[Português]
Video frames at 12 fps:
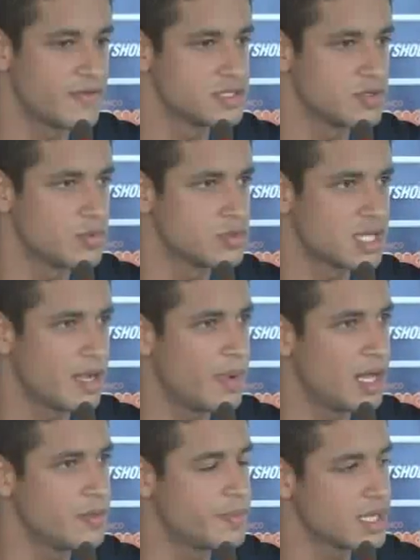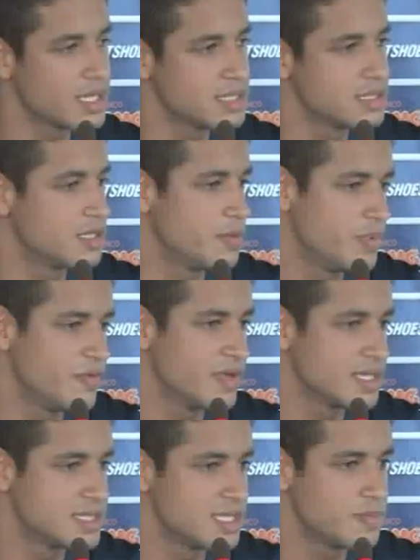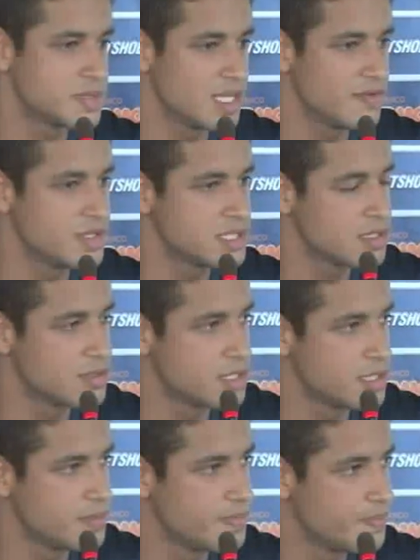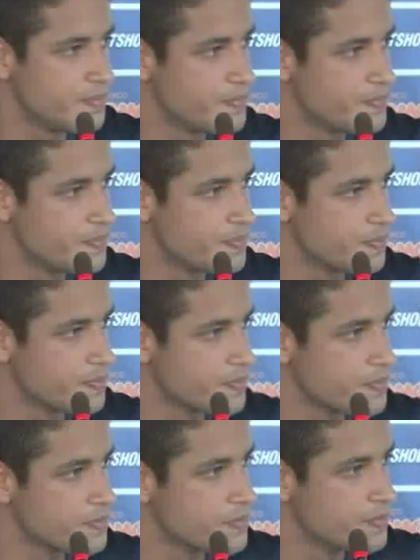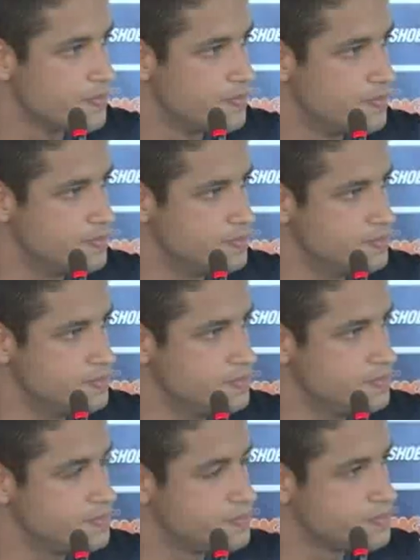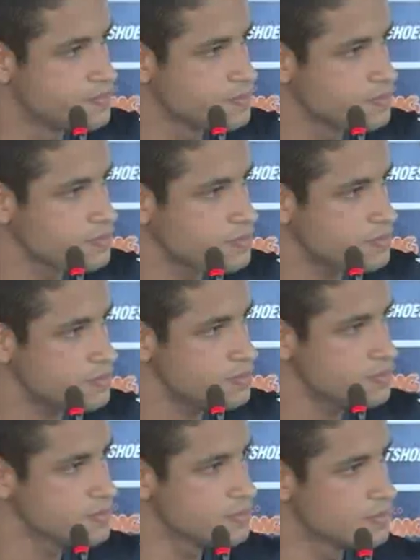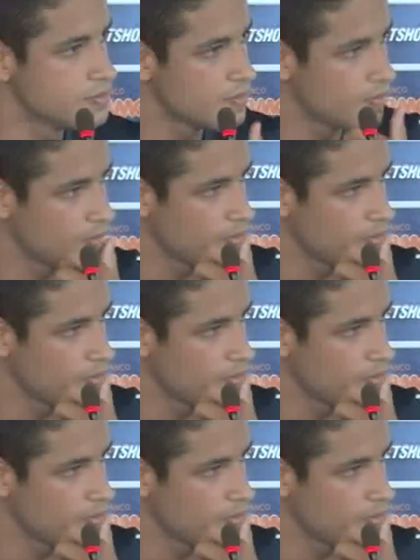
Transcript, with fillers: fazer um bom trabalho para que a equipe venha sempre sair vencedora. Como é que você encarou a saída ou as saídas do Caçapa